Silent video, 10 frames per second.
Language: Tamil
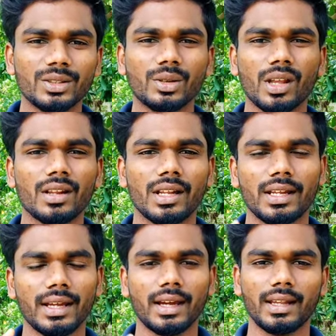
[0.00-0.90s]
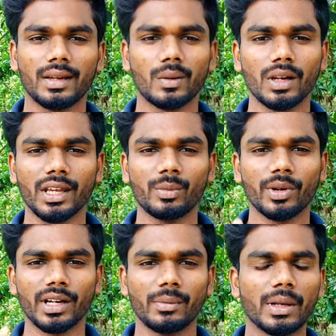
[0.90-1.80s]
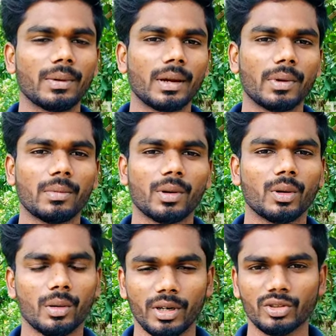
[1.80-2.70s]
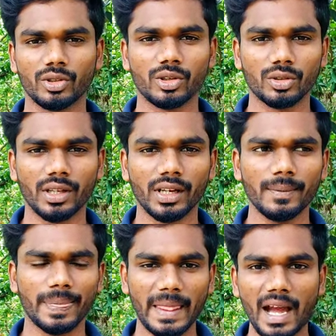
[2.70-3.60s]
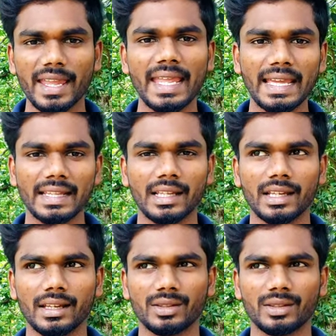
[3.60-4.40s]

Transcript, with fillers: ஸோ அதை அதுக்குள்ளே நீங்கள் போயிட்டு இப்படி இப்படி அப்ளை பண்ணணும் அப்படின்னு சொல்லிட்டு சொல்லிடுறேன் நான் ஏன் இதை